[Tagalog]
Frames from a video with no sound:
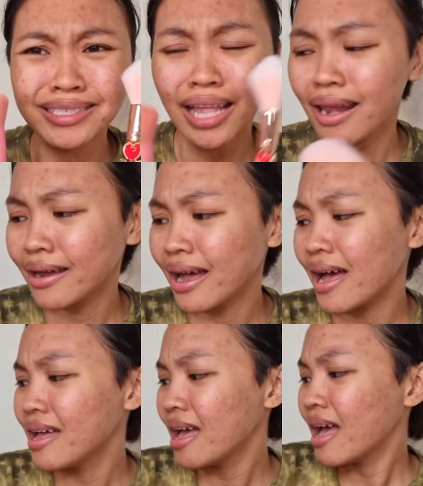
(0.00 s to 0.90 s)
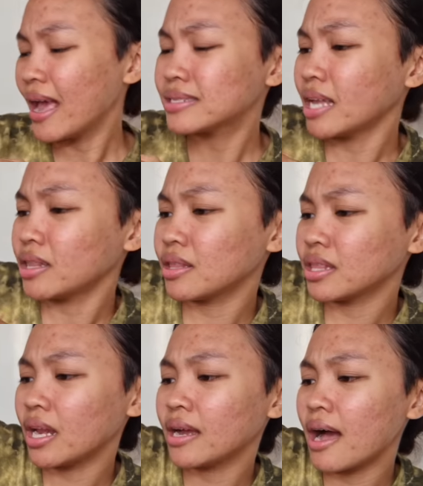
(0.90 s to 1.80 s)
talaga. Excited na
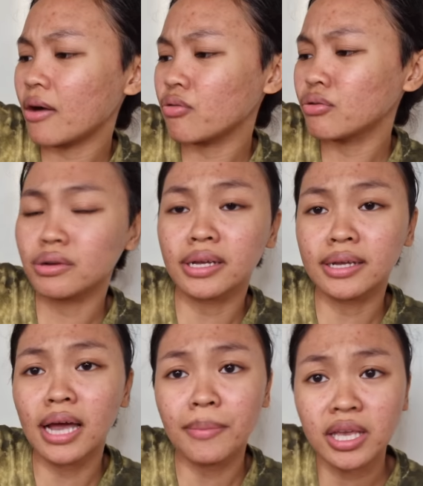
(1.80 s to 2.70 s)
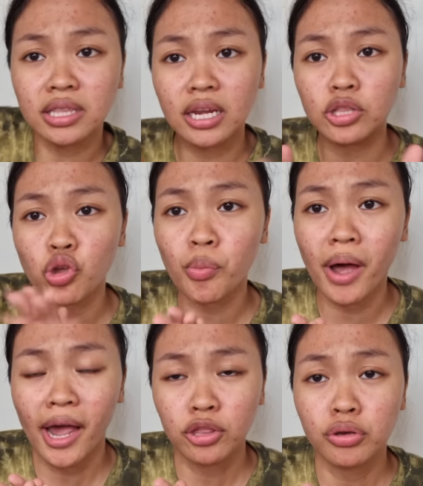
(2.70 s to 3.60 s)
talaga akong gamitin itong
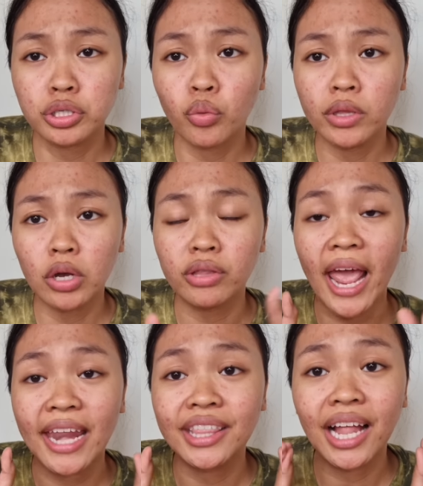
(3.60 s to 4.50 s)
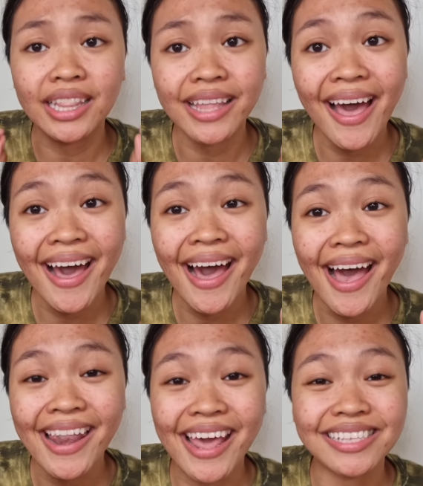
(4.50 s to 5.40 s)
mga to. So without any
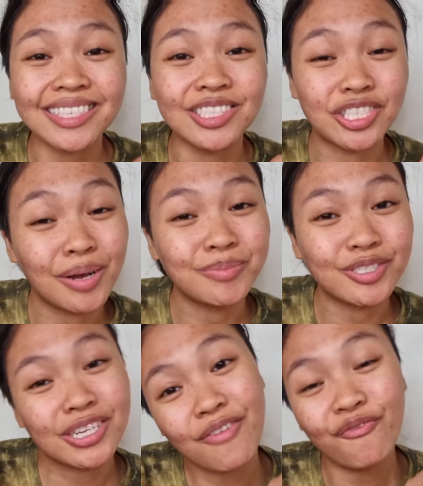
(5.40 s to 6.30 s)
dalda, let's jump to the